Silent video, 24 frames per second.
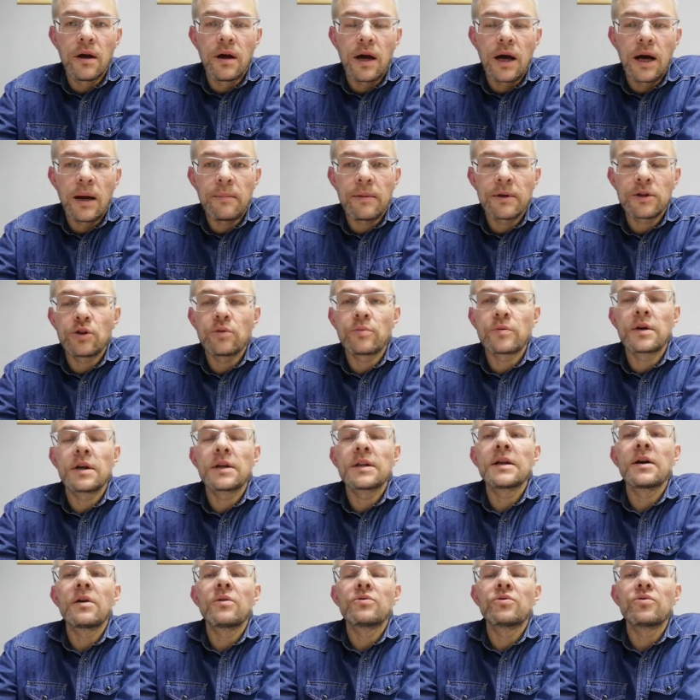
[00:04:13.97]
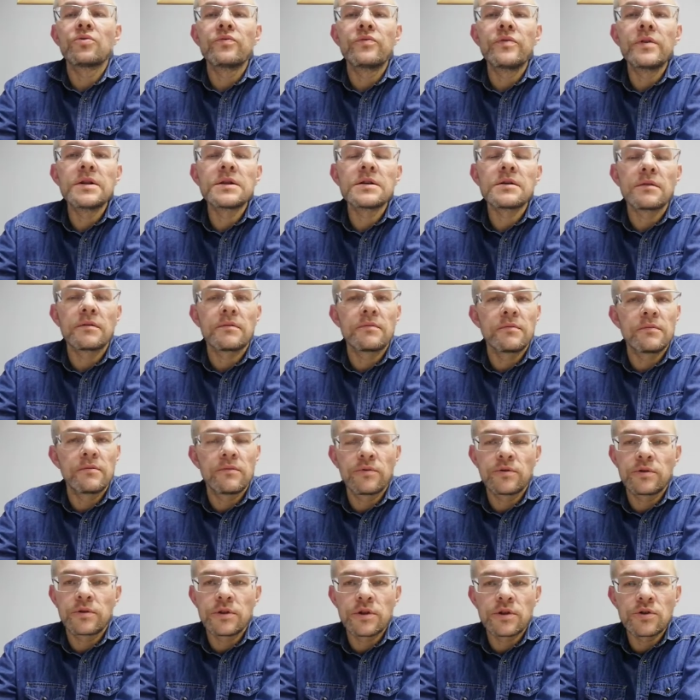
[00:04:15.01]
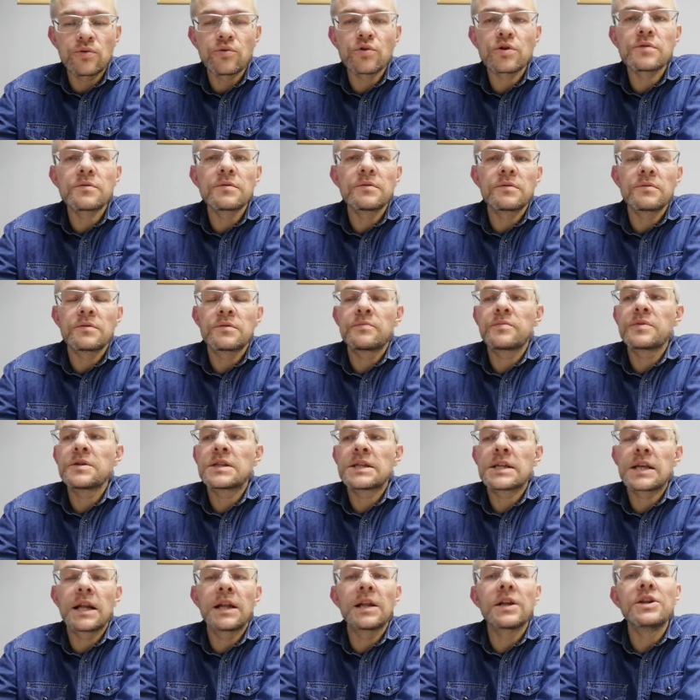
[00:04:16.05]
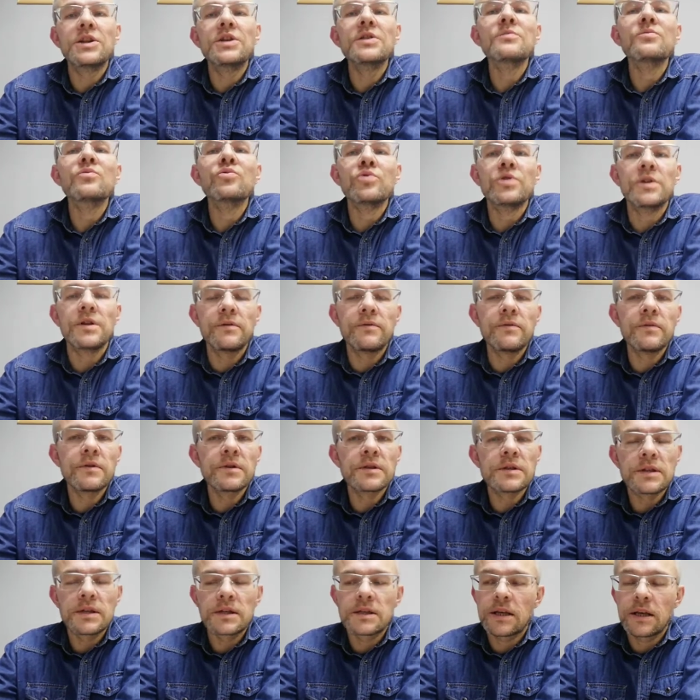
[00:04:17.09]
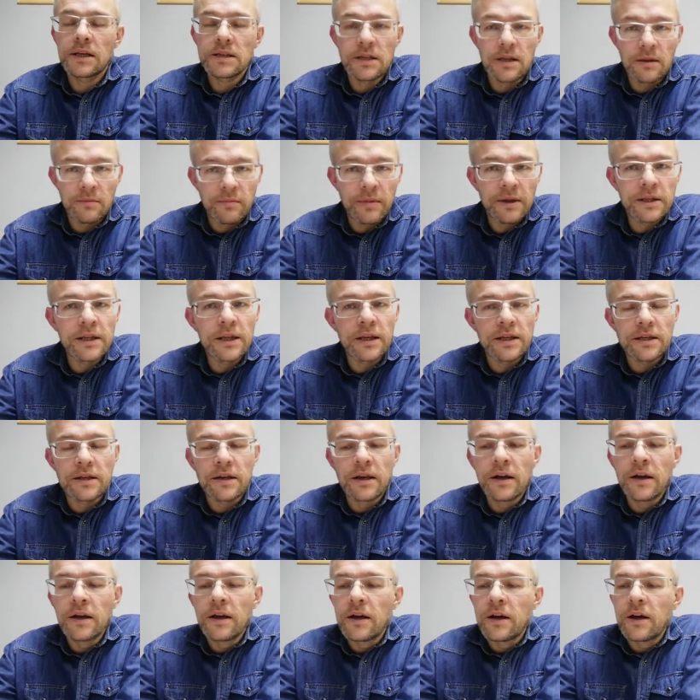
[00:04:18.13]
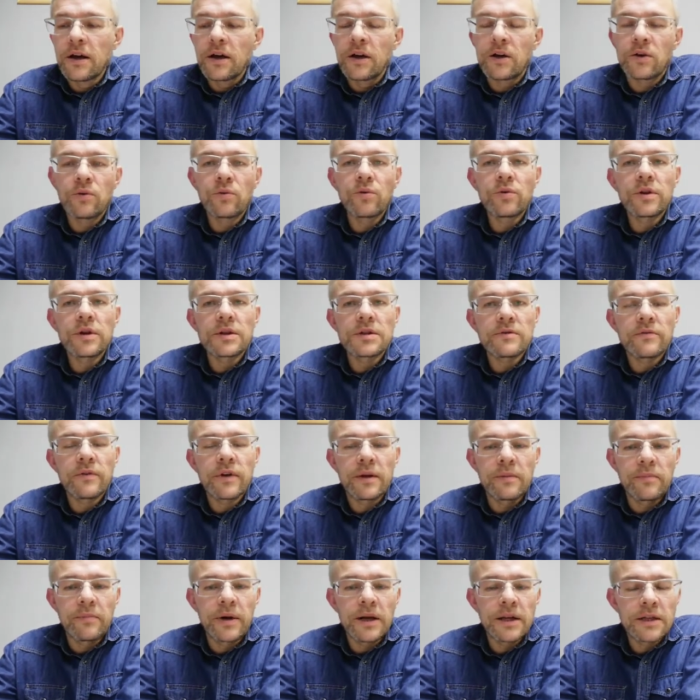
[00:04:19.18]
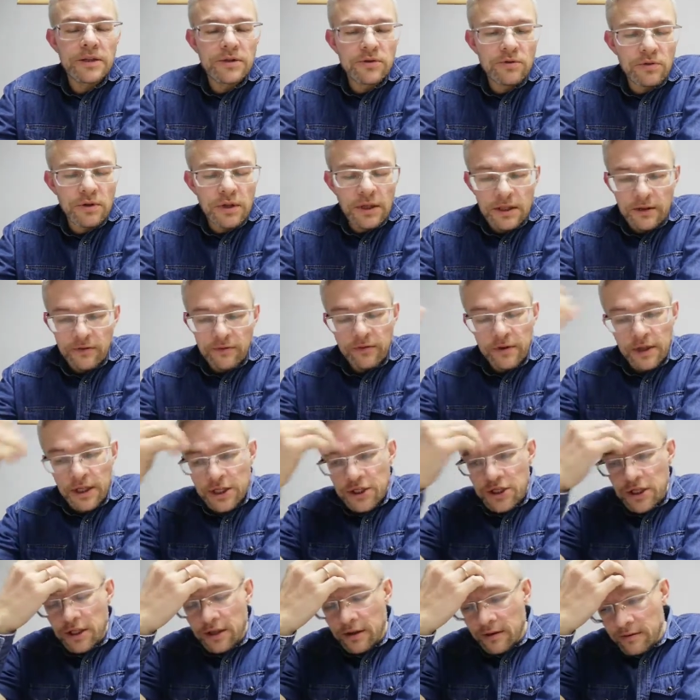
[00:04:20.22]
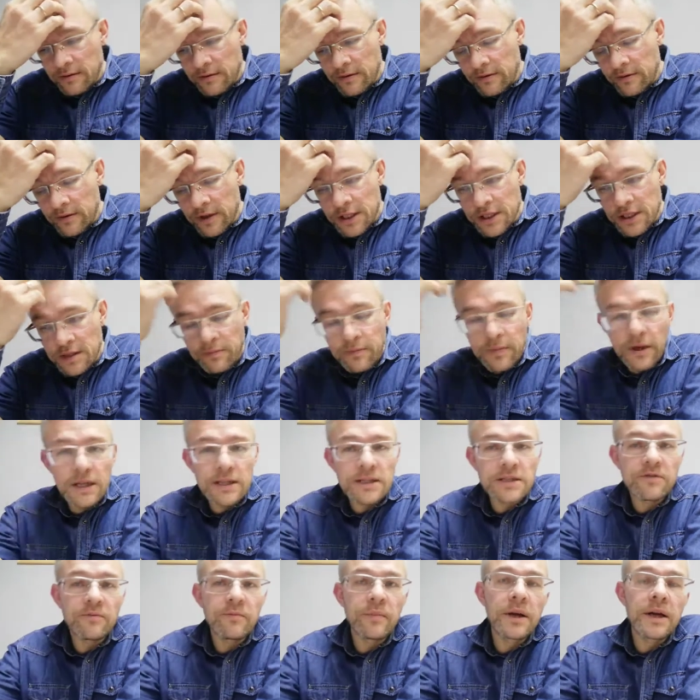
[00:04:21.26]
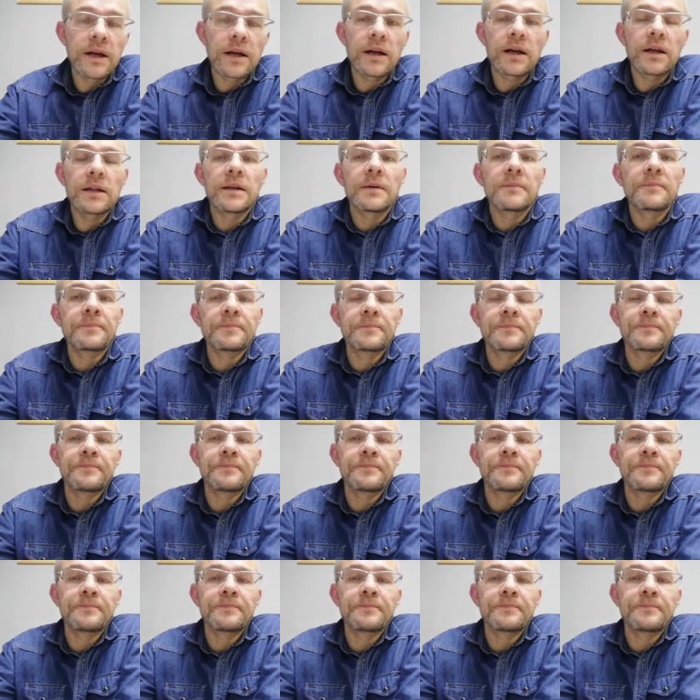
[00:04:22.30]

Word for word: А потом, когда он увидел, вот Иисус специально ему явился и сказал, подай руки свои, пальцы сюда, там, вложи, вложи пальцы в мои раны –